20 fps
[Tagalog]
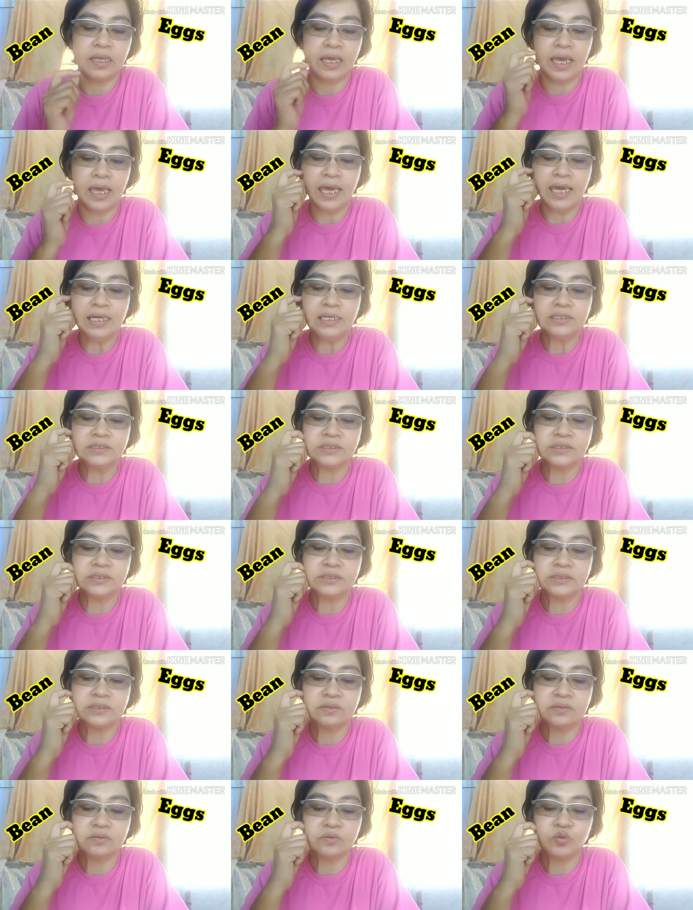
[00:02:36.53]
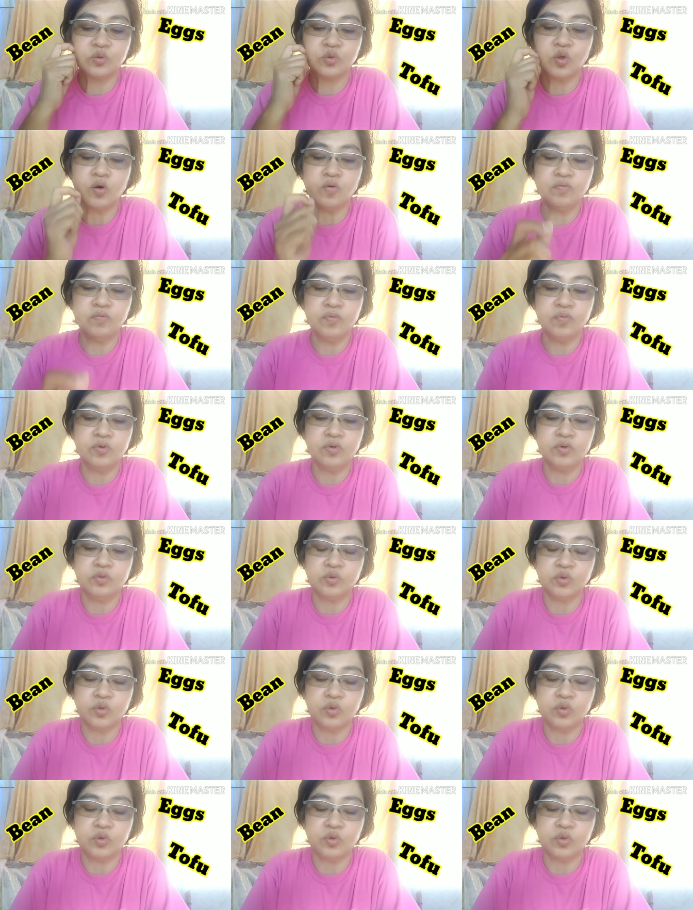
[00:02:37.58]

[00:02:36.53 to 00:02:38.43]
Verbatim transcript: eggs, tofu,